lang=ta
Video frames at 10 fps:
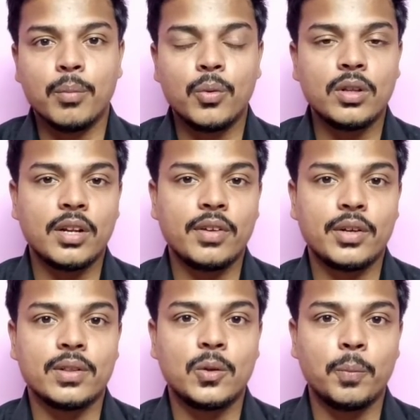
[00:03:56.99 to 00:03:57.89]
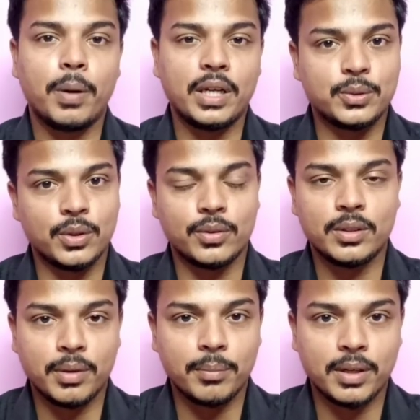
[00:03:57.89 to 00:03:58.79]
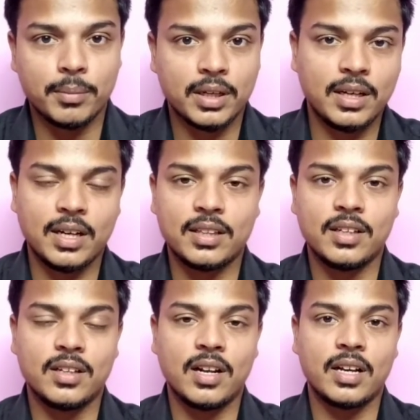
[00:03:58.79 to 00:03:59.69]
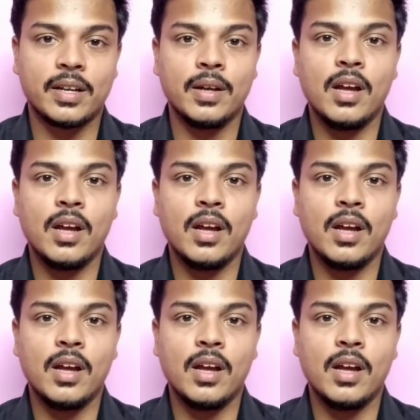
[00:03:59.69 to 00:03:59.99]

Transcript: மூணு தடவைக்கு வந்து துப்பாக்கி சூட வந்து மர்ம நபர்கள் நடத்தியிருக்கிறாங்க